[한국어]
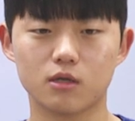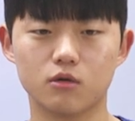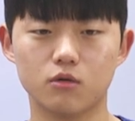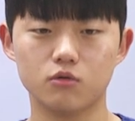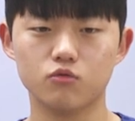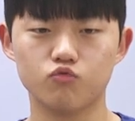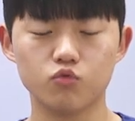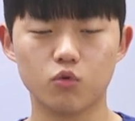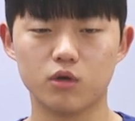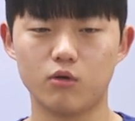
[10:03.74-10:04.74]
같은 거는
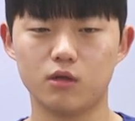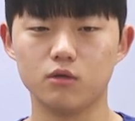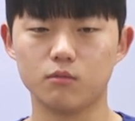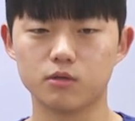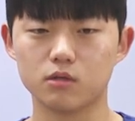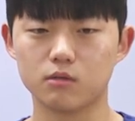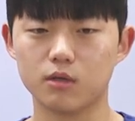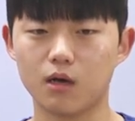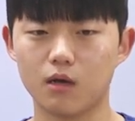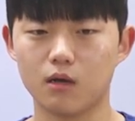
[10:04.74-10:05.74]
운동 이외에는
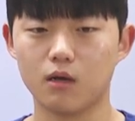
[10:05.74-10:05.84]
없었습니다.